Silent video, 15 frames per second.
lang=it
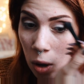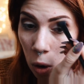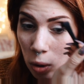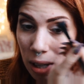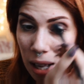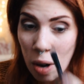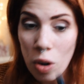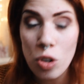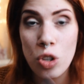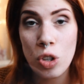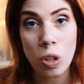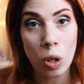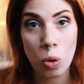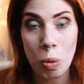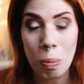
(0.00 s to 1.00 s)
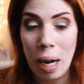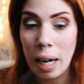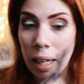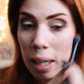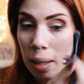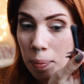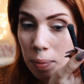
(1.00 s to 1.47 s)
o da oggi e da
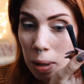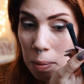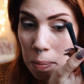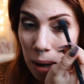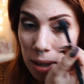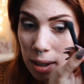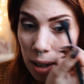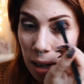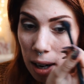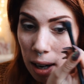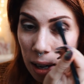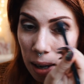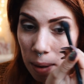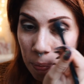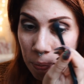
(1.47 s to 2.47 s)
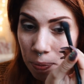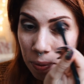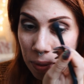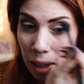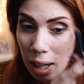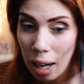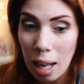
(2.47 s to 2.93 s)
domani, in base
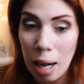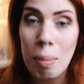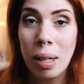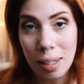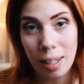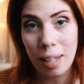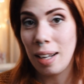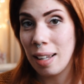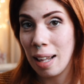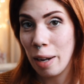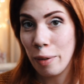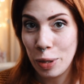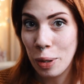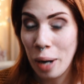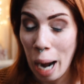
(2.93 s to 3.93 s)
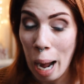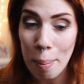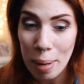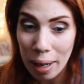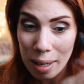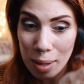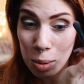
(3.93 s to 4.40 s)
a alla batteria della
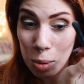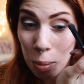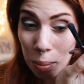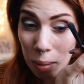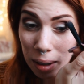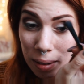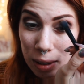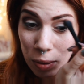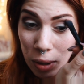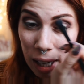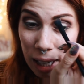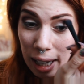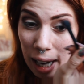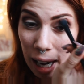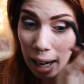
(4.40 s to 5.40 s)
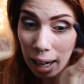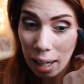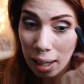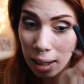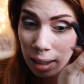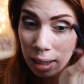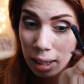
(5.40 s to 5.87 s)
videocamera, insomma, devo
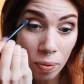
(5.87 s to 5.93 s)
caricarla.